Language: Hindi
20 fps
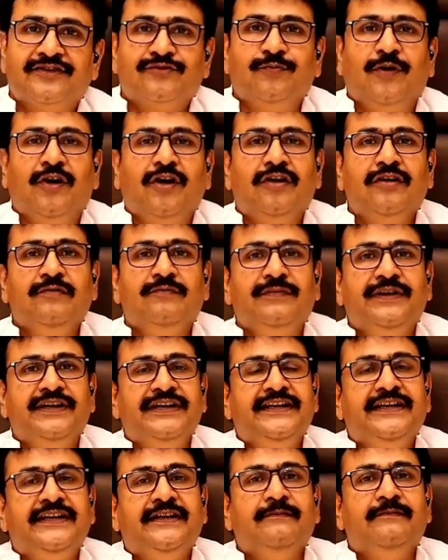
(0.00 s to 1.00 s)
स्मॉल
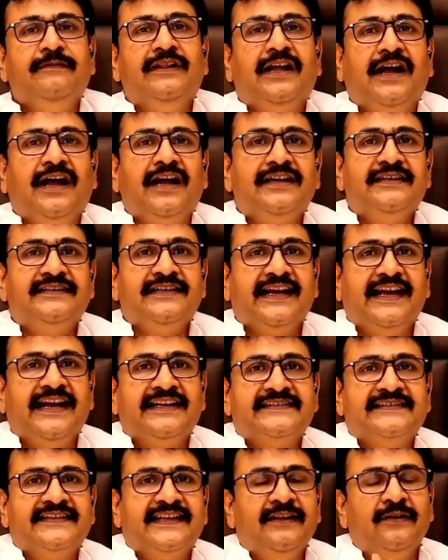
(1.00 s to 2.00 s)
मीडियम लार्ज
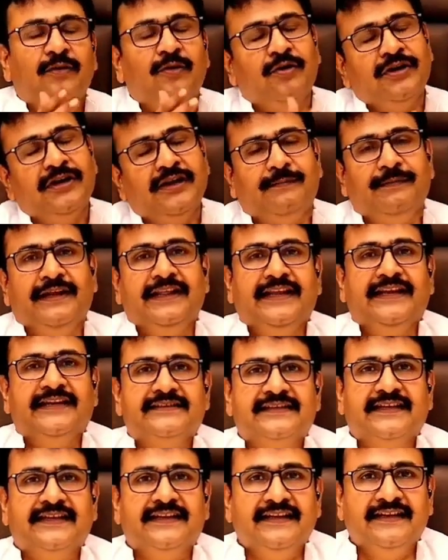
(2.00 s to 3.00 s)
एक्सल और डबल
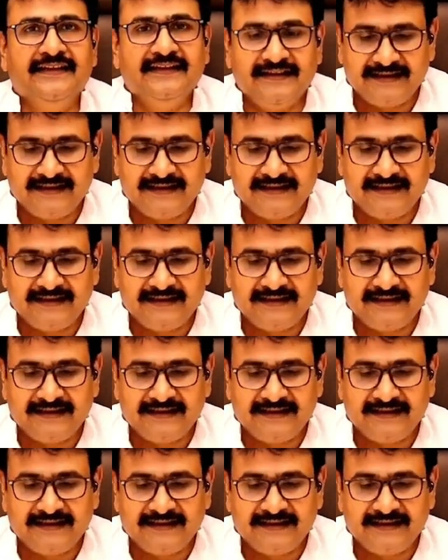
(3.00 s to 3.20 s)
एक्सल